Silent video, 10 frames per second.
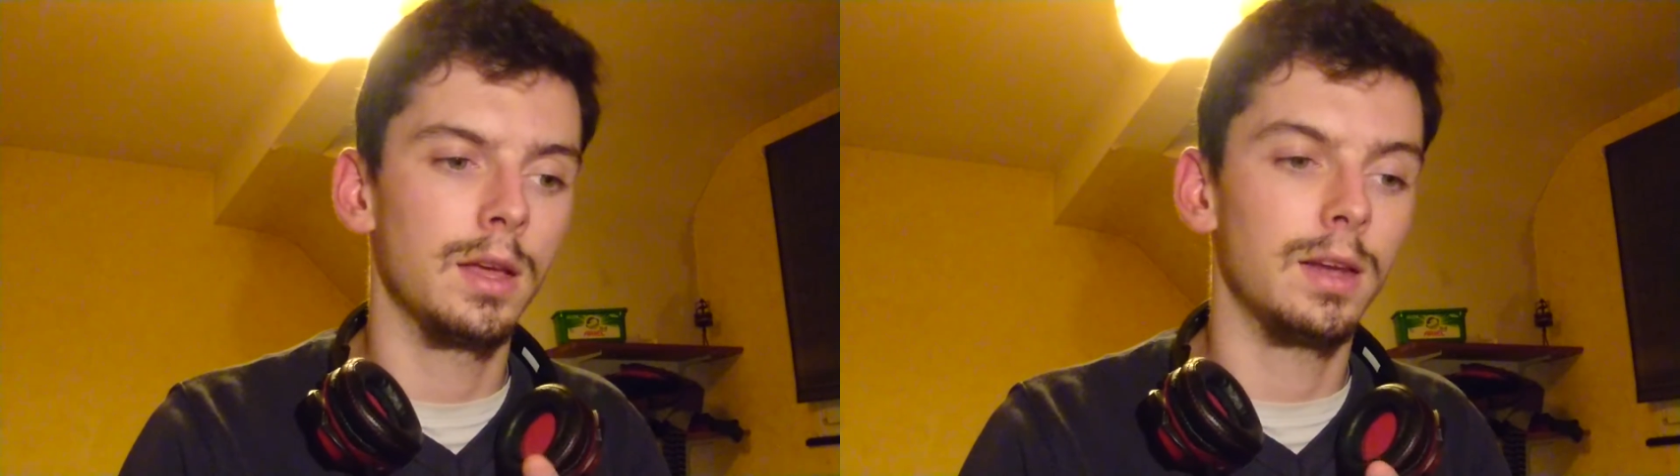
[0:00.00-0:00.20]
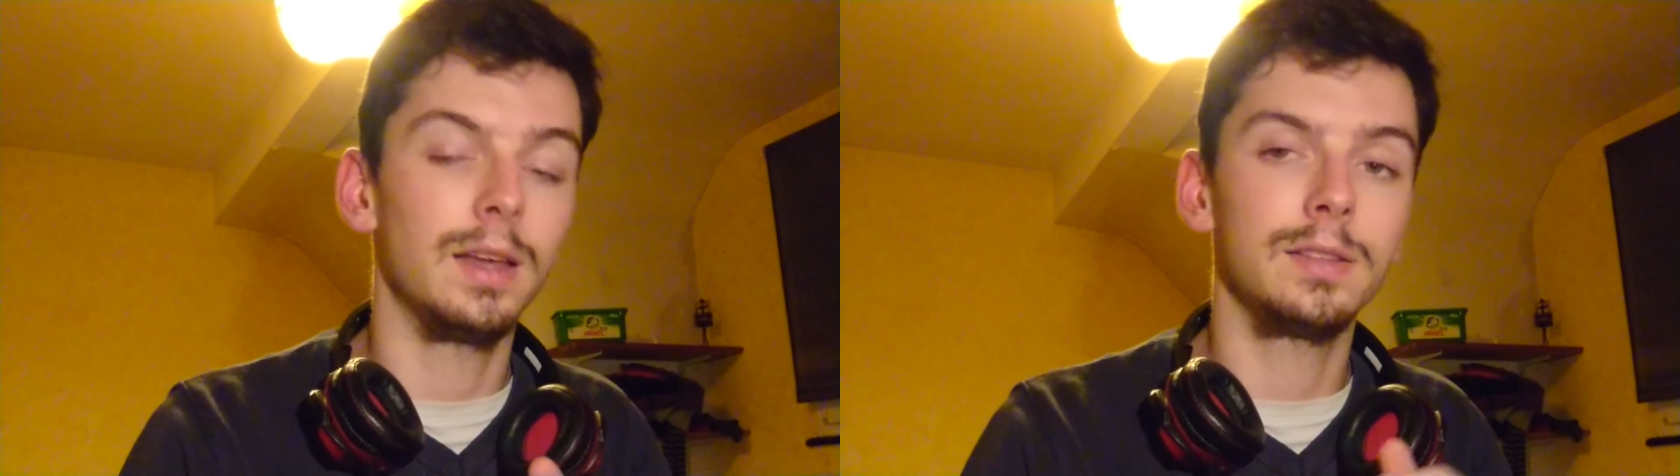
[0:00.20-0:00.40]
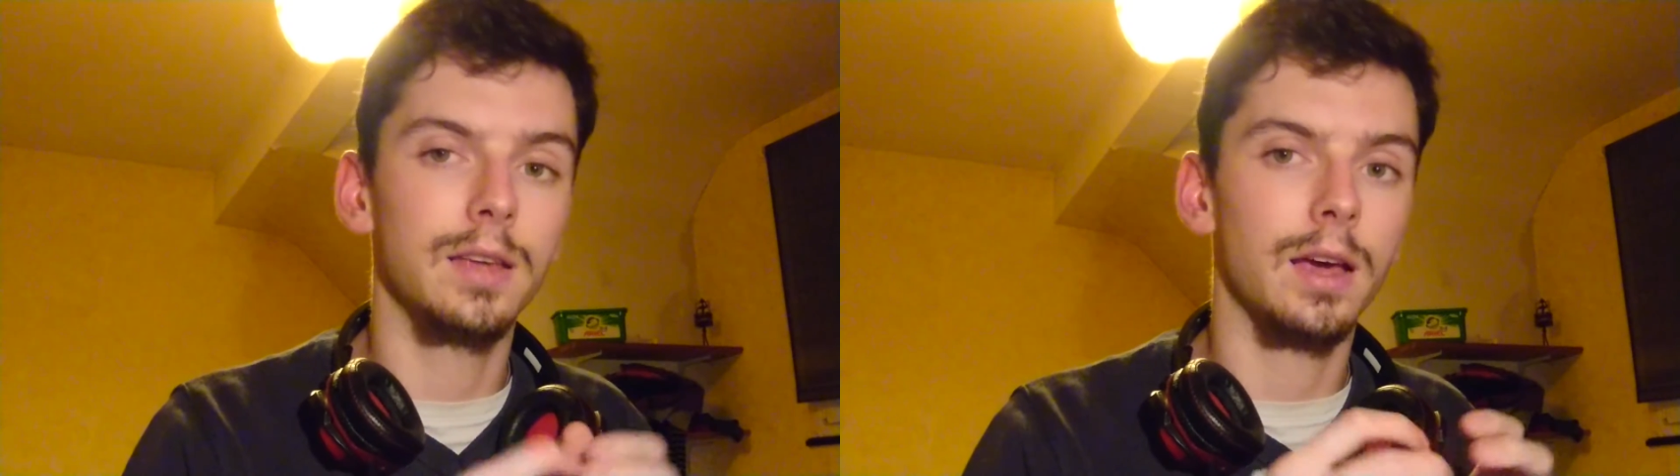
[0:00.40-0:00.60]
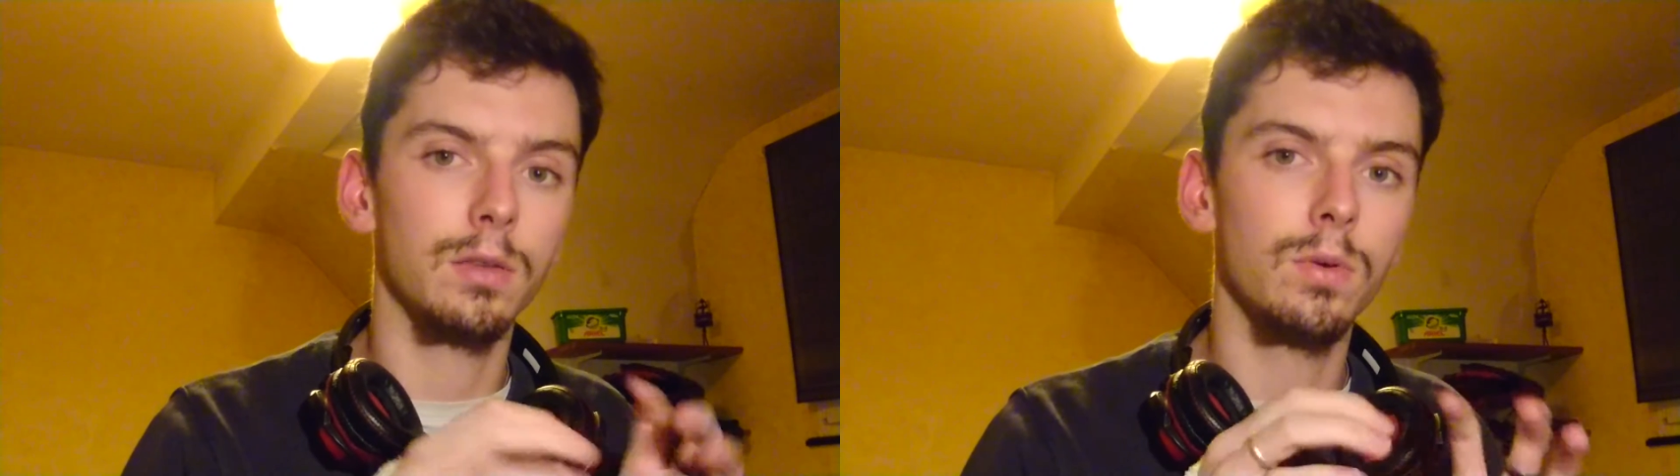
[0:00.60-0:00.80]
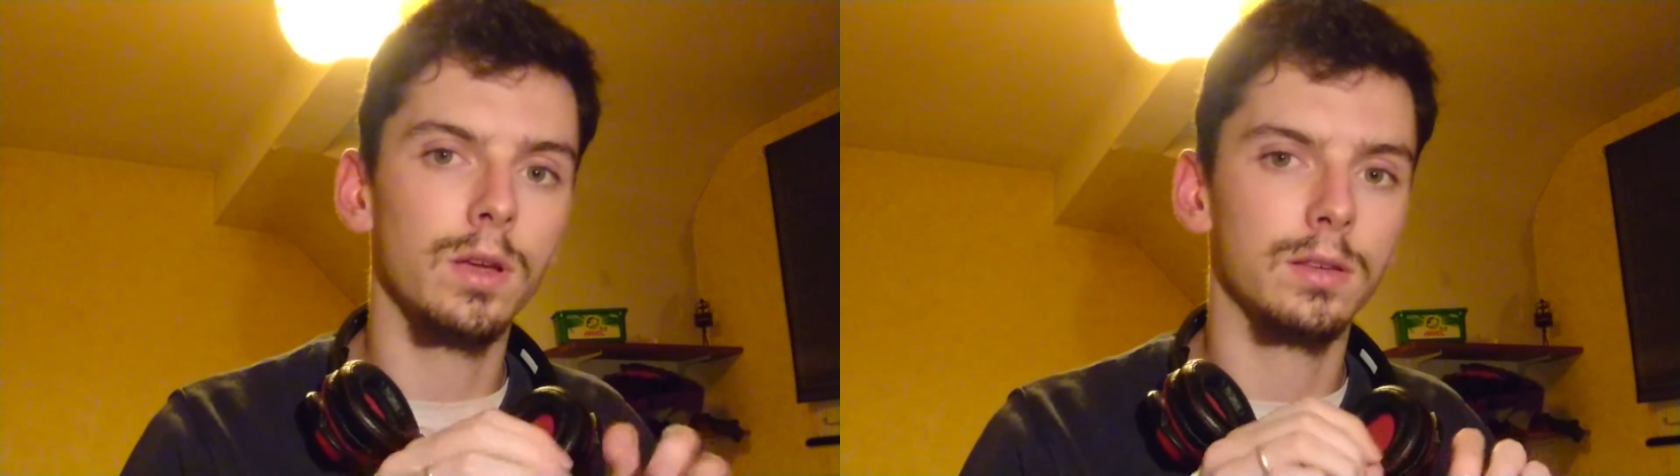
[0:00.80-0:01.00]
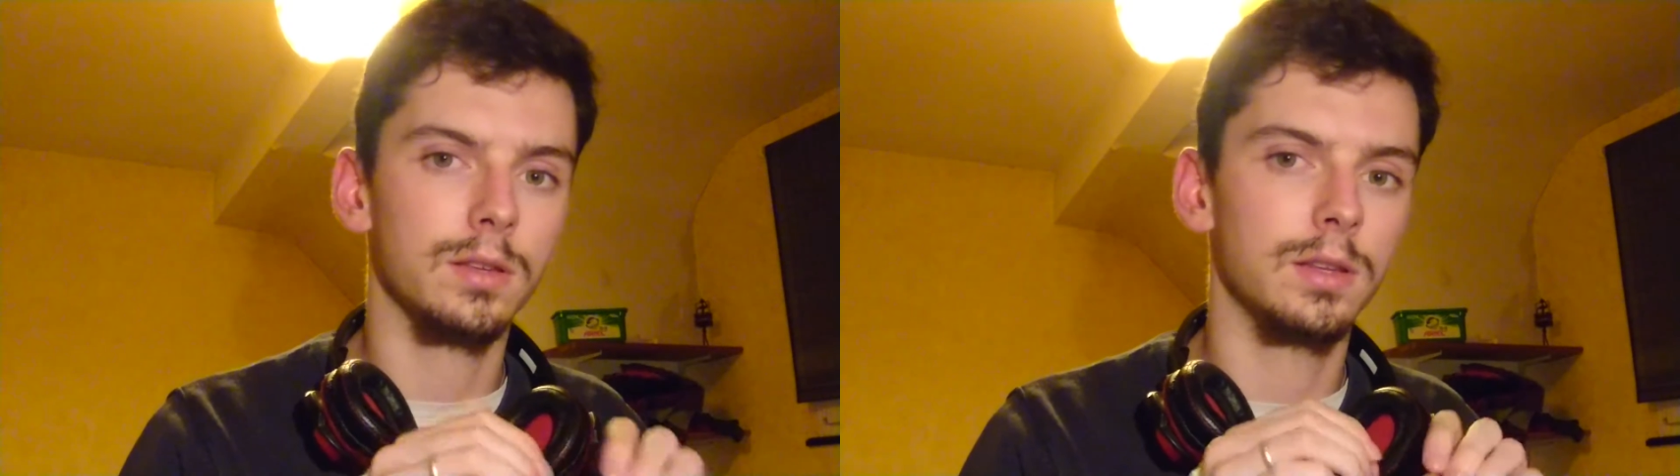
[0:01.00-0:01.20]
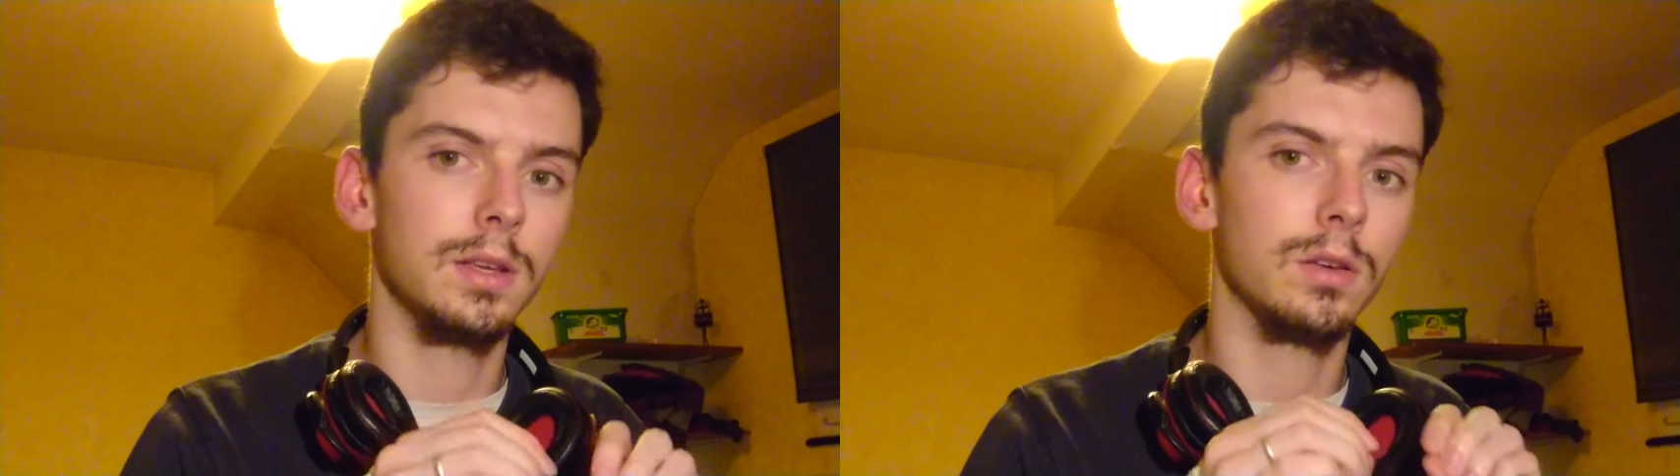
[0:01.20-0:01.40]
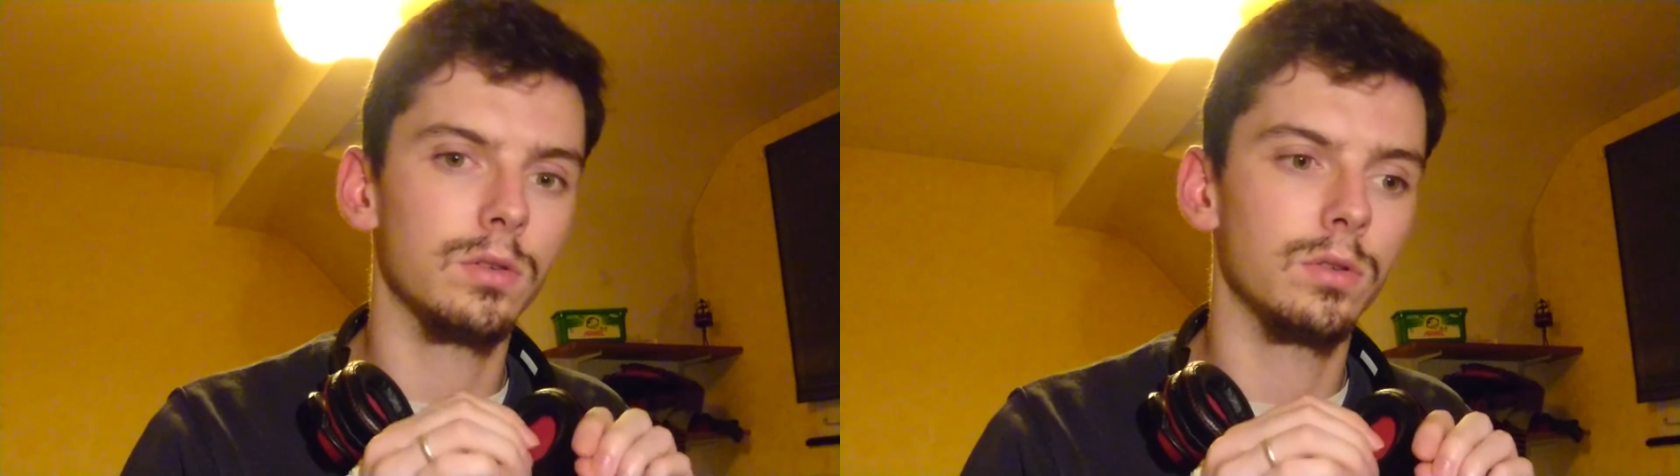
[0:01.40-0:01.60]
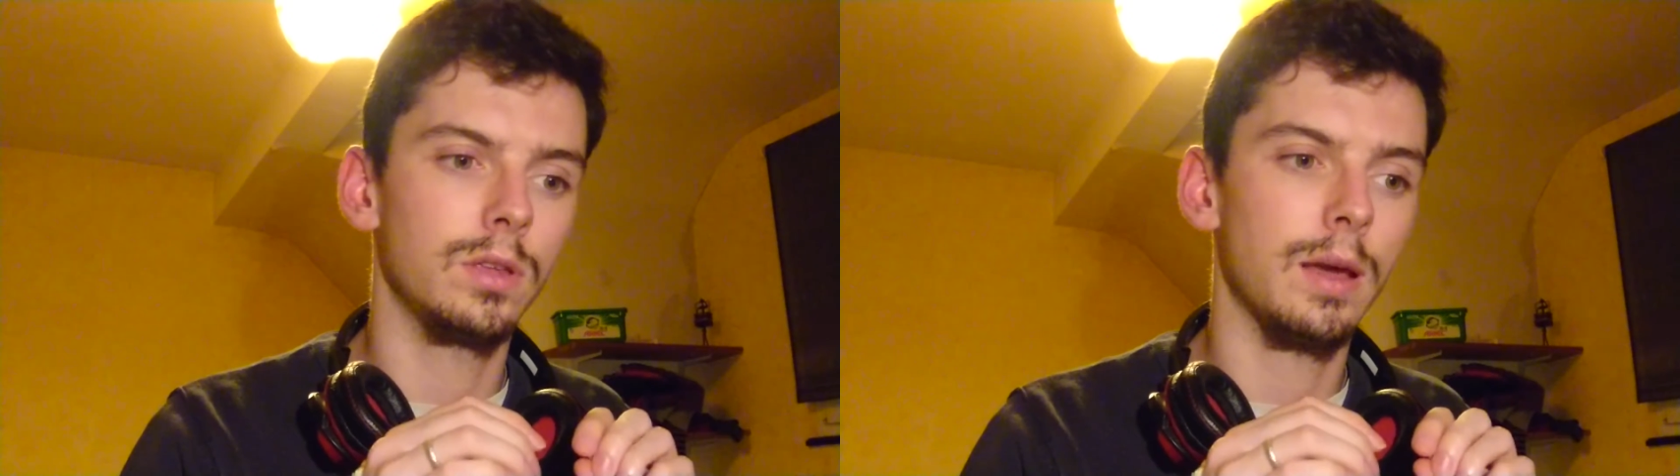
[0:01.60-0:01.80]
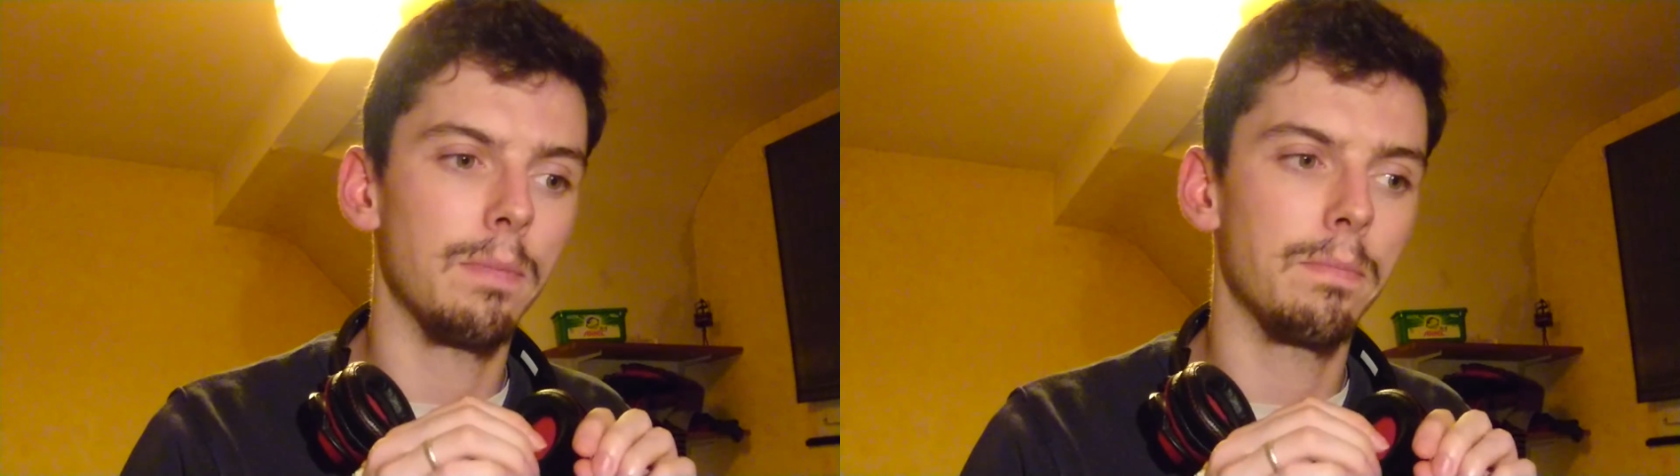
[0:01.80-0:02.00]
Là, c'est hardware, c'est-à-dire qu'il
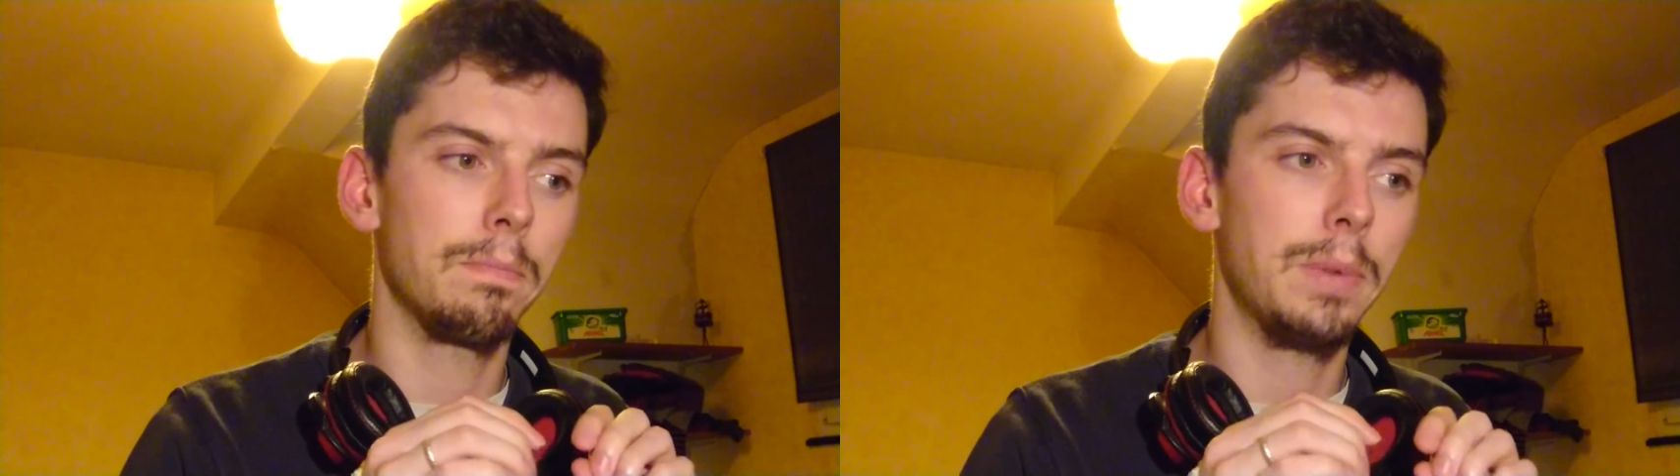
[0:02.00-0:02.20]
n'y a